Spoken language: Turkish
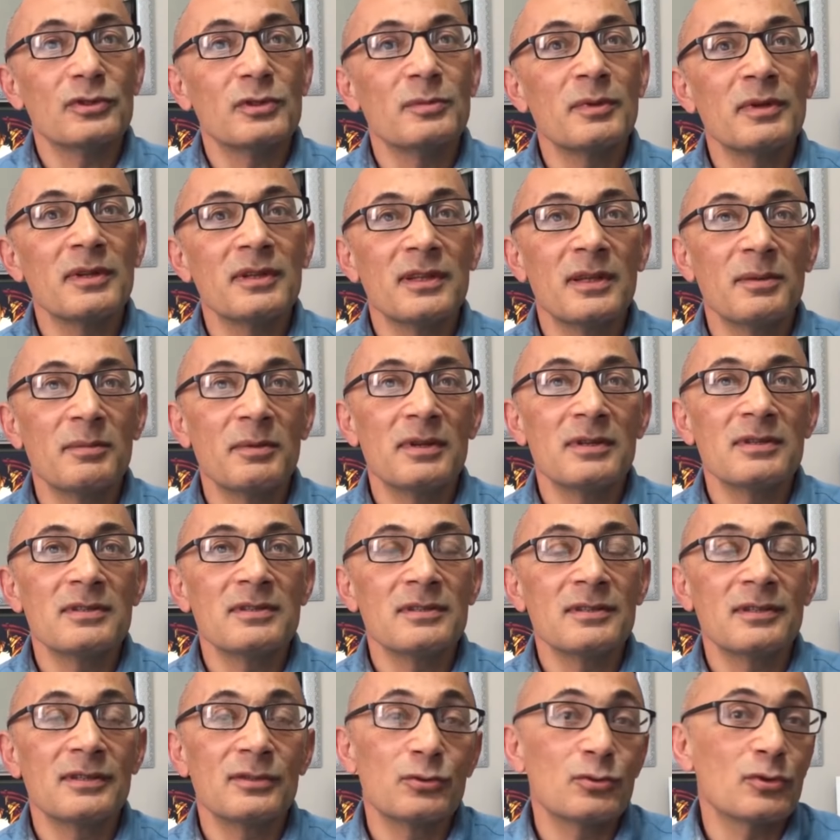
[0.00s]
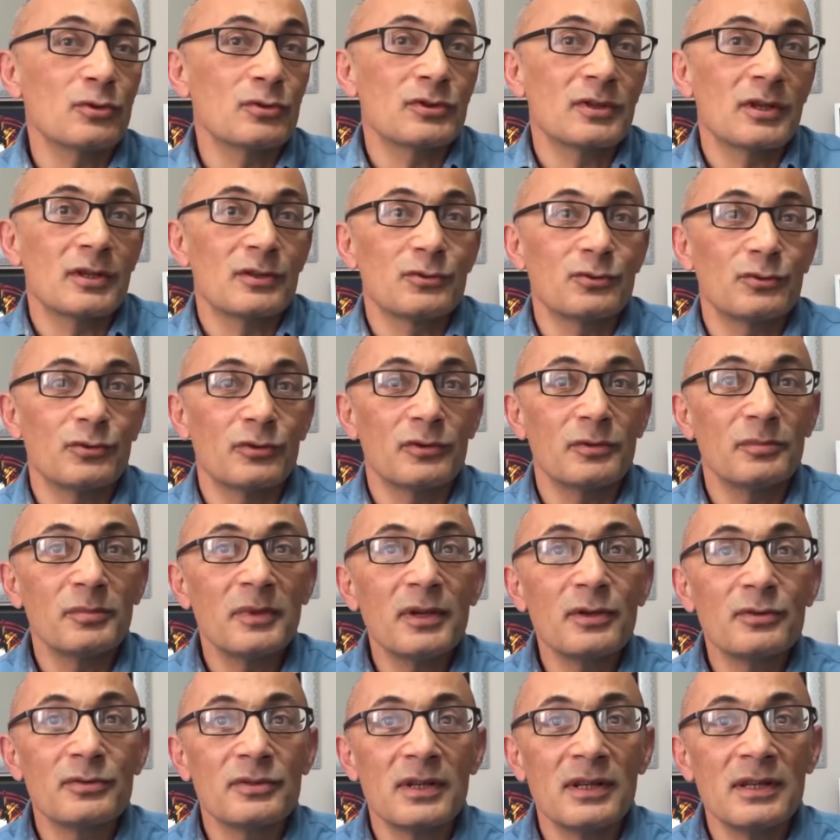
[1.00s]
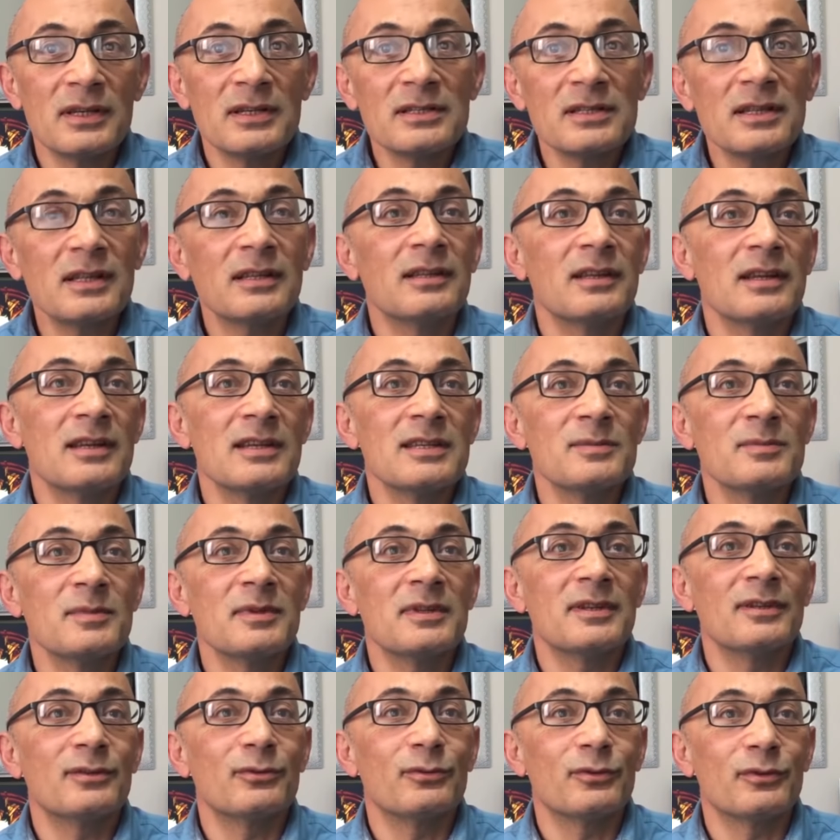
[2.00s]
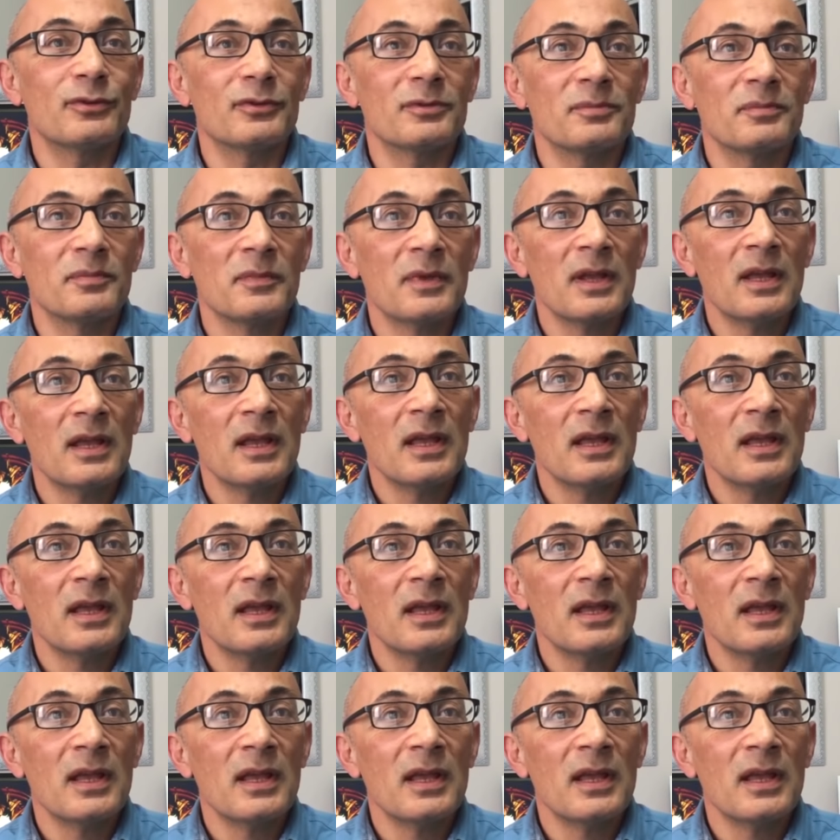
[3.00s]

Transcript: O zaman demelisin ki çok çalışıyorum. Ne güzel insanlara hizmet ediyorum.